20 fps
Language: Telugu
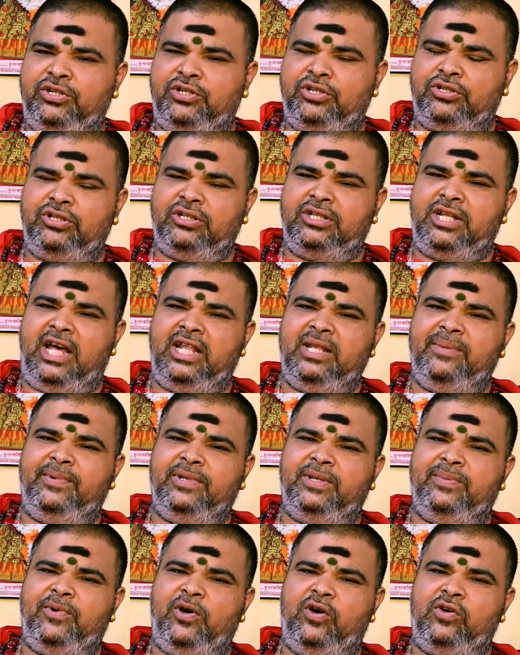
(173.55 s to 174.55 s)

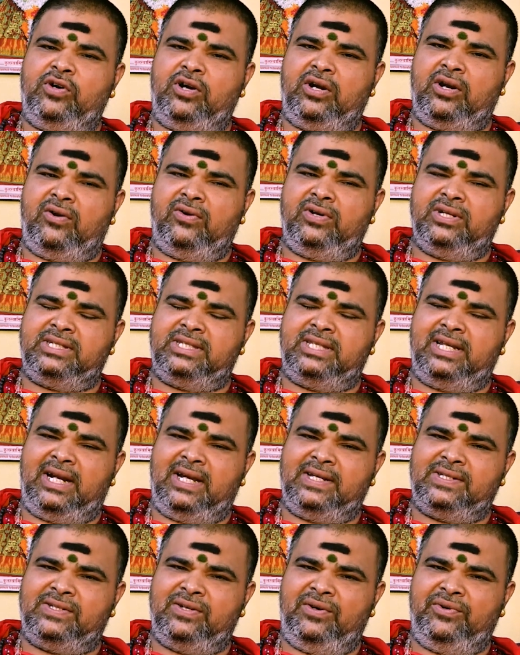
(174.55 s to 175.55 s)
చతుర్థాధిపతి బాగున్నాడు కాబట్టి
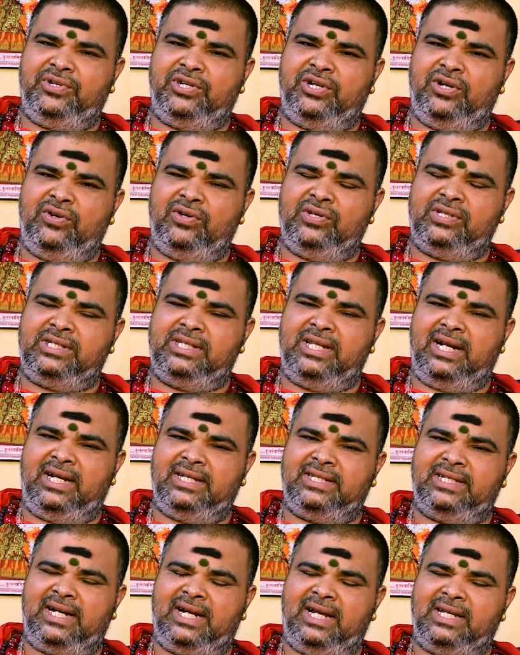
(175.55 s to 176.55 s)
స్థిరాస్తుల విషయంలో స్థిర
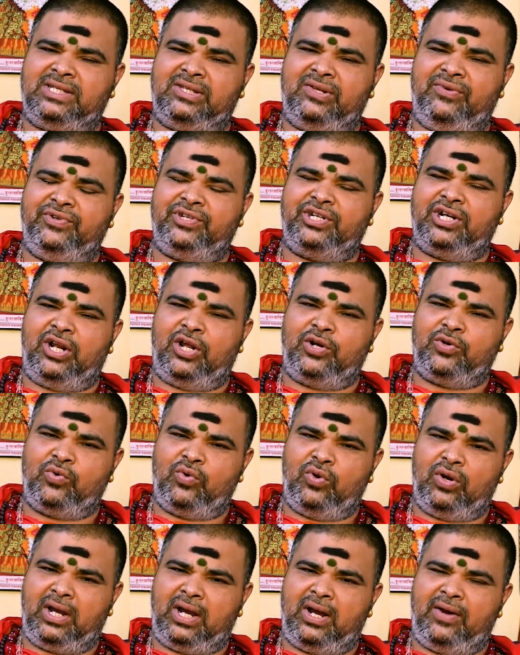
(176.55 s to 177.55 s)
చరాస్తుల విషయంలో
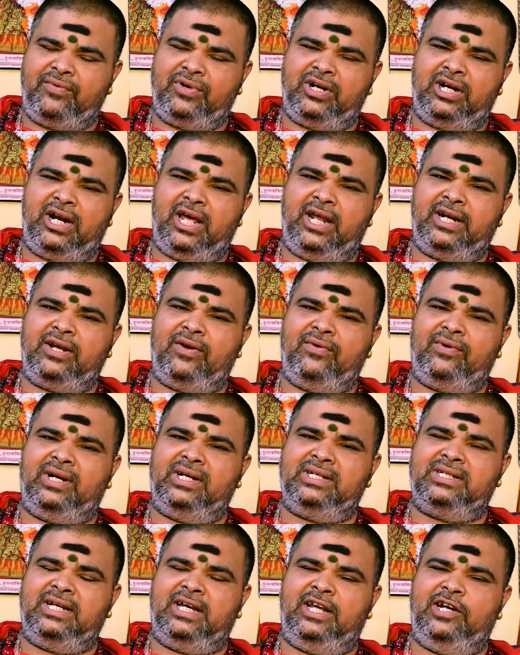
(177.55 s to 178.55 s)
అనుకూలంగా ఉండడానికి
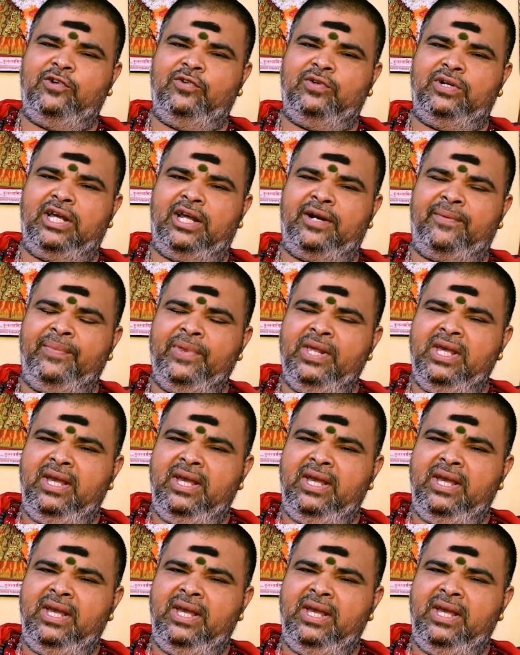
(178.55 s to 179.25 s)
అవకాశం కలిగి ఉంటారు